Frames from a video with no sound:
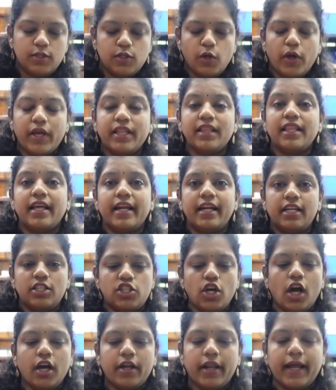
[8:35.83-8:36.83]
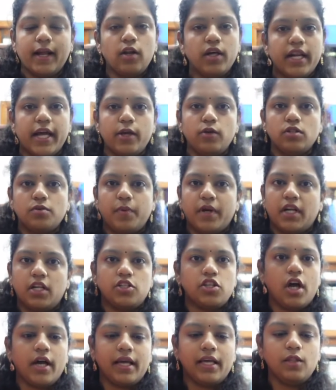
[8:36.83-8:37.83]
ஸோ இந்த ரெண்டு சாக் ரெகுலராக யூஸ்
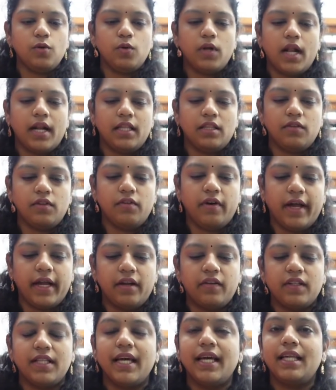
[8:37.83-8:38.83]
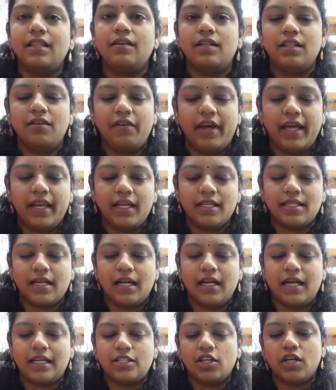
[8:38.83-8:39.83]
பண்ணுற சாக் இதுவும் நான் நேற்று வந்து வாங்கிட்டு வந்தேன் இது வந்து வேரியஸ்
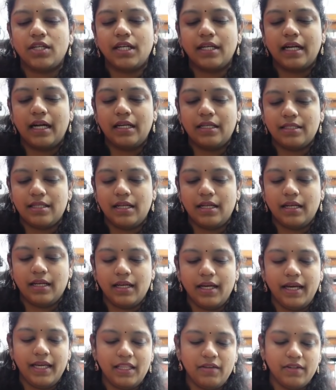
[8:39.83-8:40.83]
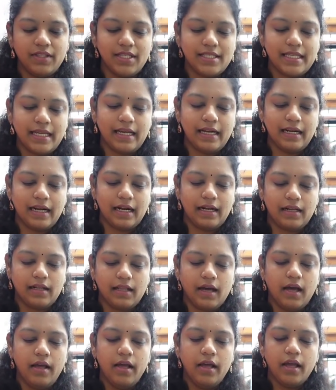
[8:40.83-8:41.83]
கலர் அசார்டட் கலர்ஸில் இருக்குது இது வந்து சிங்கிள்
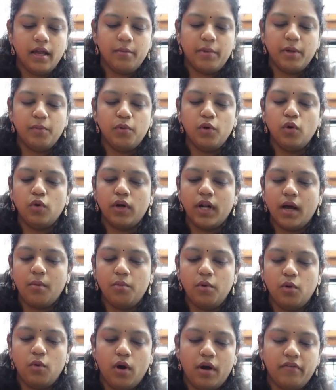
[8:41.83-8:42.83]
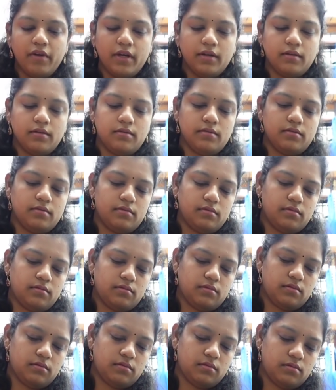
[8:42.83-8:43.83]
கலர் தான் இப்படி ப்ளூனா ப்ளூவாகவே
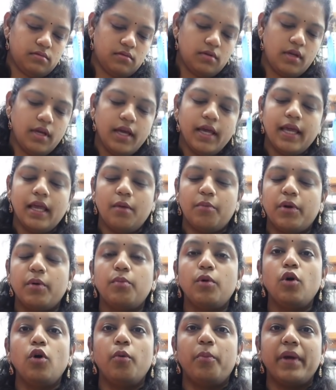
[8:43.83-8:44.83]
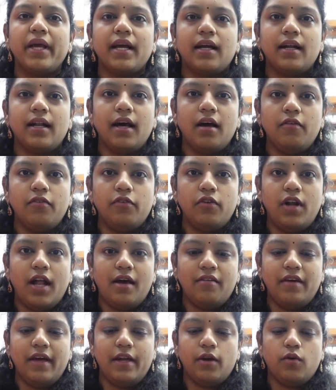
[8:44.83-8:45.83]
இப்படி ப்ளூ பிங்க்னா
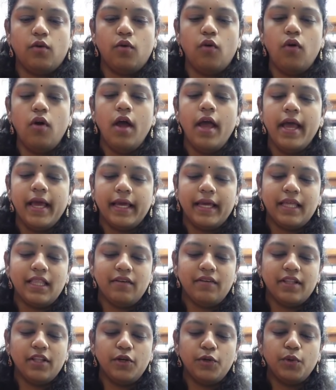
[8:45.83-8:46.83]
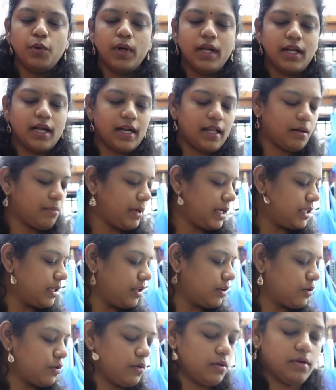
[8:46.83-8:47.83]
ஃபுல்லாகவே இருக்கும் இது வந்து டூவல் கலர்
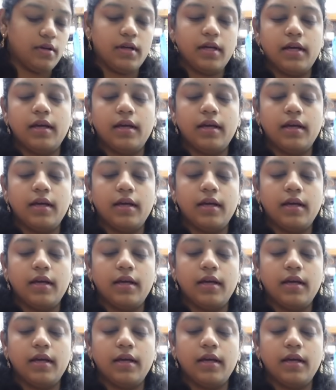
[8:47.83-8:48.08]
மாதிரி இருக்கும்